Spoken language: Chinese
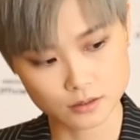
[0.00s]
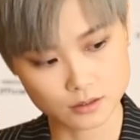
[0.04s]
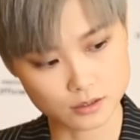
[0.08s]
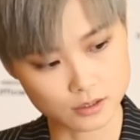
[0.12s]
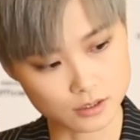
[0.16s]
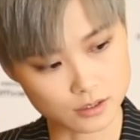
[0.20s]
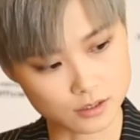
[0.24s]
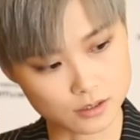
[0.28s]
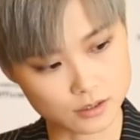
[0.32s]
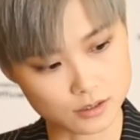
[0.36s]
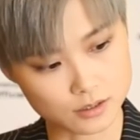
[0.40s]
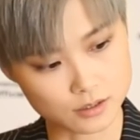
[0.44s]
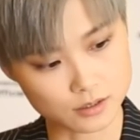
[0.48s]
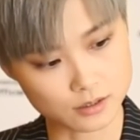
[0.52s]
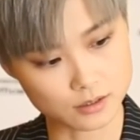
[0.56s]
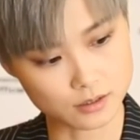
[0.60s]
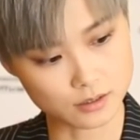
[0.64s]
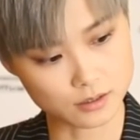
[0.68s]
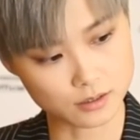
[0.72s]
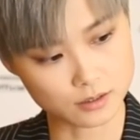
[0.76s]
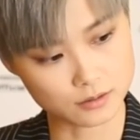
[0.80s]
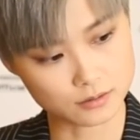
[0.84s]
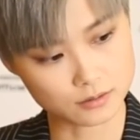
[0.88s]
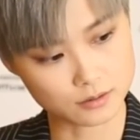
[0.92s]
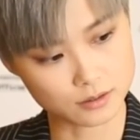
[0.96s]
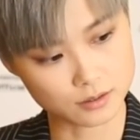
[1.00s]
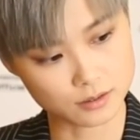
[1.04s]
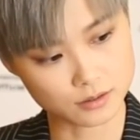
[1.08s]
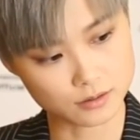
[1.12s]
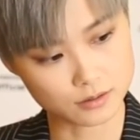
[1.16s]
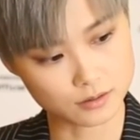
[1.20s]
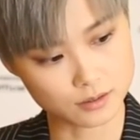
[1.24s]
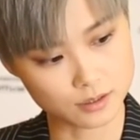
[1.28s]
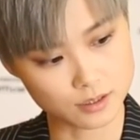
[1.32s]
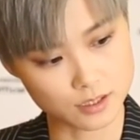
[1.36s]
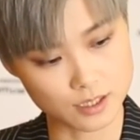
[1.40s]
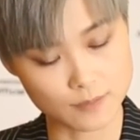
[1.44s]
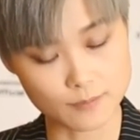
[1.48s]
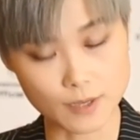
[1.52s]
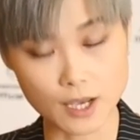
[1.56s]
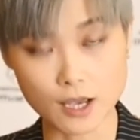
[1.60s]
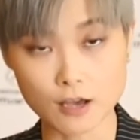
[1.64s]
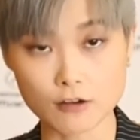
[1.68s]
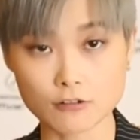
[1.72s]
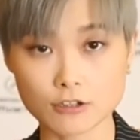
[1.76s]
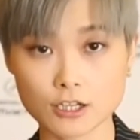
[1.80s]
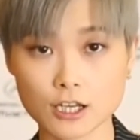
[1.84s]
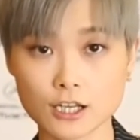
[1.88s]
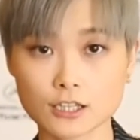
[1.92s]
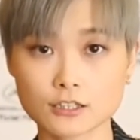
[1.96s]
呃也蛮
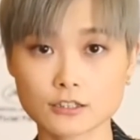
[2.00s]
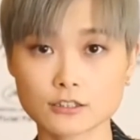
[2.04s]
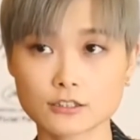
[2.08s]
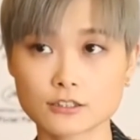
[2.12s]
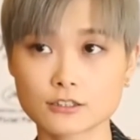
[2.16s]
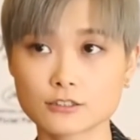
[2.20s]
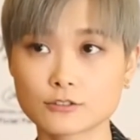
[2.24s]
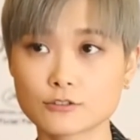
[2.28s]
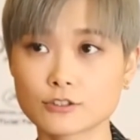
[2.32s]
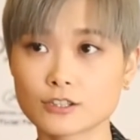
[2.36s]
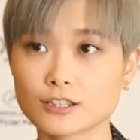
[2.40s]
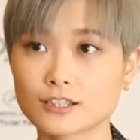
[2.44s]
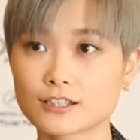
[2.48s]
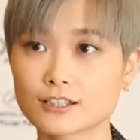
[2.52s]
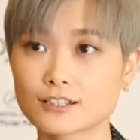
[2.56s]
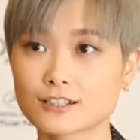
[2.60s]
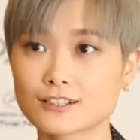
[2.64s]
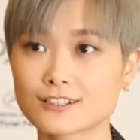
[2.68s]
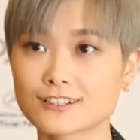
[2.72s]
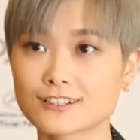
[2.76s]
好看的，对。